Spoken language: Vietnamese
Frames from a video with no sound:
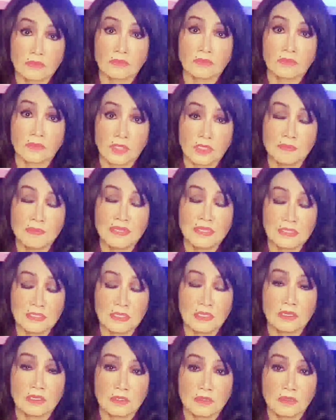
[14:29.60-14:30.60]
thì bây
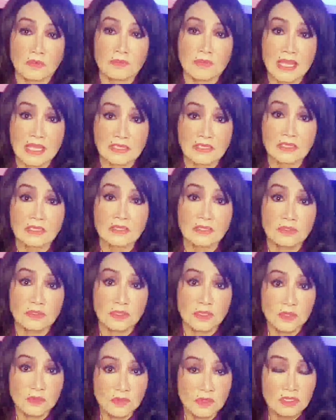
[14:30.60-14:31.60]
giờ cũng đã rất
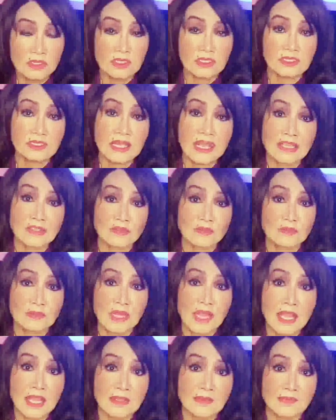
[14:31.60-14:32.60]
nhiều người xa chúng
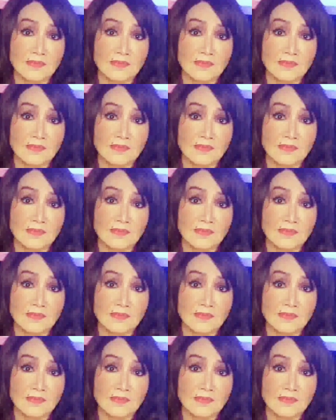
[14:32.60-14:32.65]
ta